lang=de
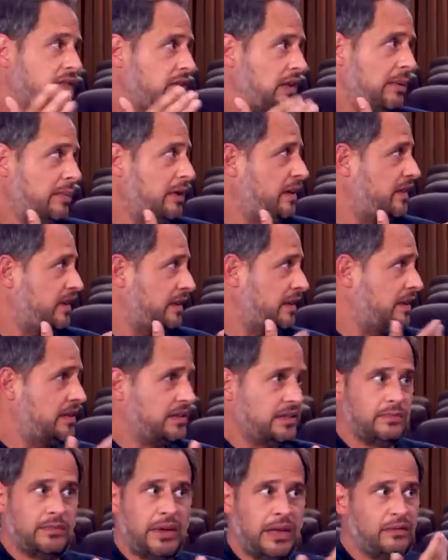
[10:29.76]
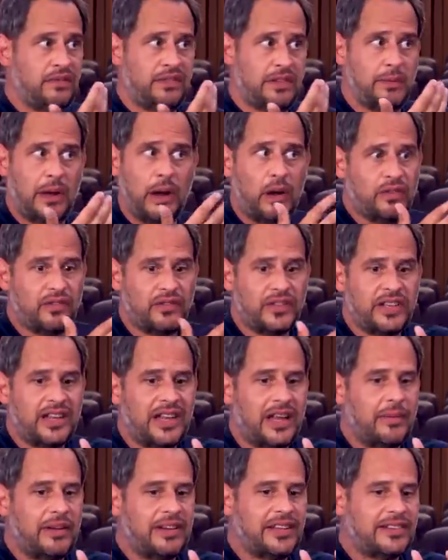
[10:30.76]
Das kann man sicherlich in meinem Film auch
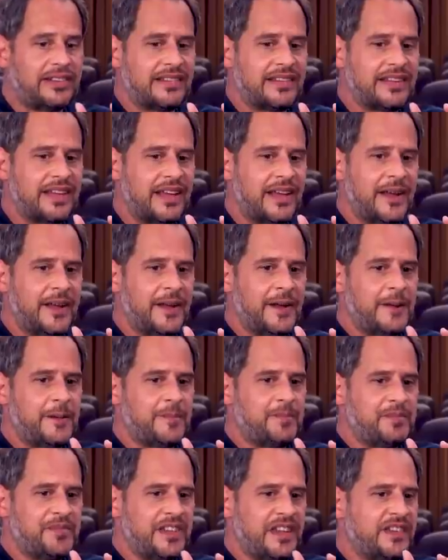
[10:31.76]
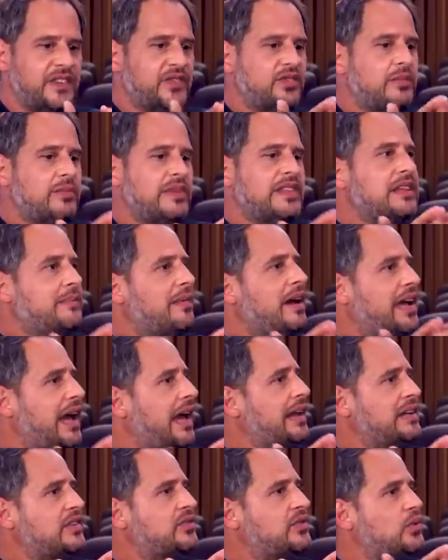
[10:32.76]
finden, aber das sind, das ist für mich immer
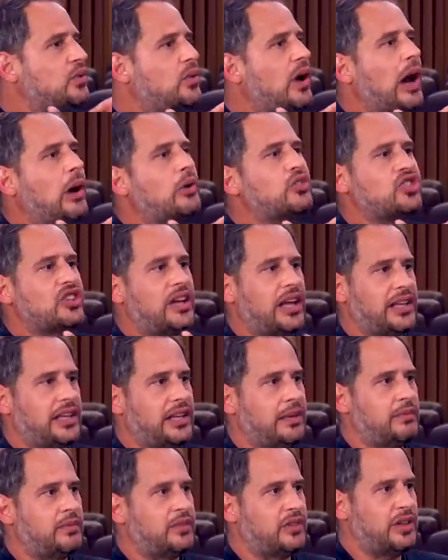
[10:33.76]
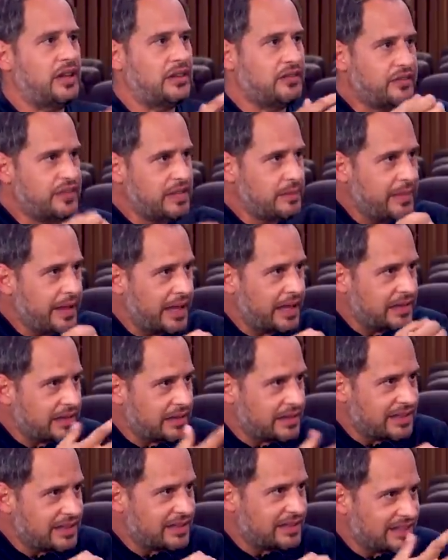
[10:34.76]
gar nicht so ausschlaggebend, sondern vielmehr
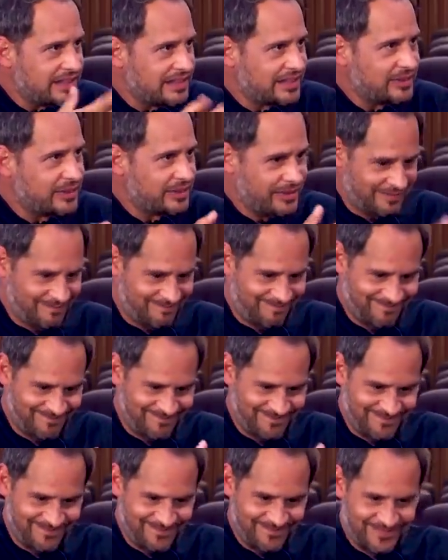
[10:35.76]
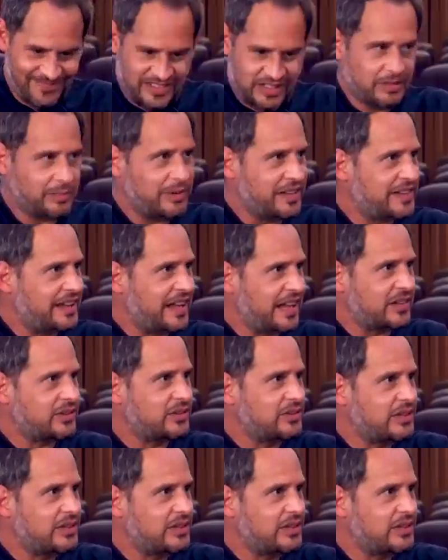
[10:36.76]
so ein, wie soll man sagen,